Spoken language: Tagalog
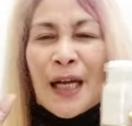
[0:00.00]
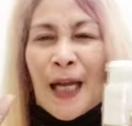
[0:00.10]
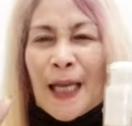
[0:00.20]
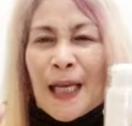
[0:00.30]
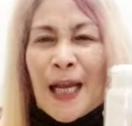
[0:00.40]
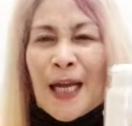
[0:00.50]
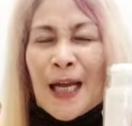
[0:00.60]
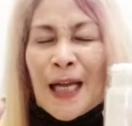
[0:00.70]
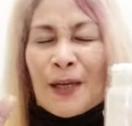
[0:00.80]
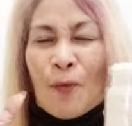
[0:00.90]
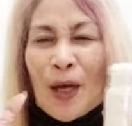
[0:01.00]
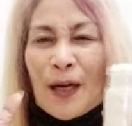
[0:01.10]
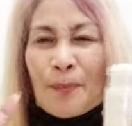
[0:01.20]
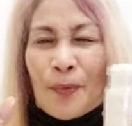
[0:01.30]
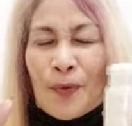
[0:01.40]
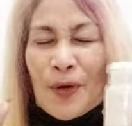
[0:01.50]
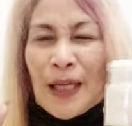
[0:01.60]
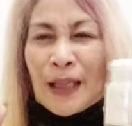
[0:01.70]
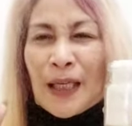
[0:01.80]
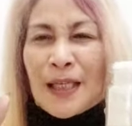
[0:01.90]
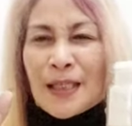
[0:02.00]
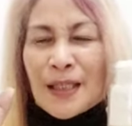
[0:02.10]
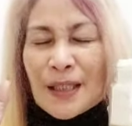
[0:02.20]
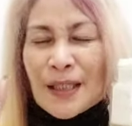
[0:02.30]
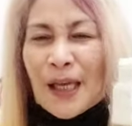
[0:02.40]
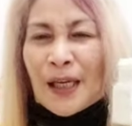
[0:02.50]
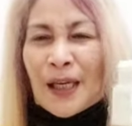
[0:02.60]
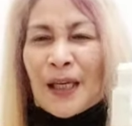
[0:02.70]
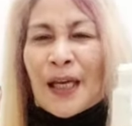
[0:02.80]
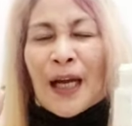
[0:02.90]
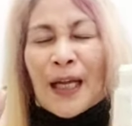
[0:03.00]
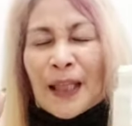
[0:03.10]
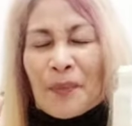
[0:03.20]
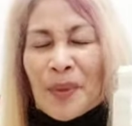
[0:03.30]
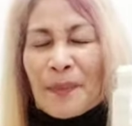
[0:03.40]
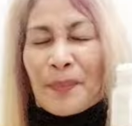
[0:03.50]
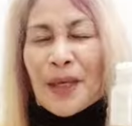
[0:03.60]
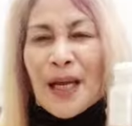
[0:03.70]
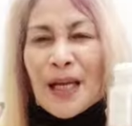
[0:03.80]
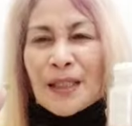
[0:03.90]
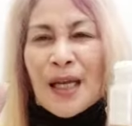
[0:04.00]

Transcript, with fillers: kailangan wag po nating sasairin ang ating mga bigas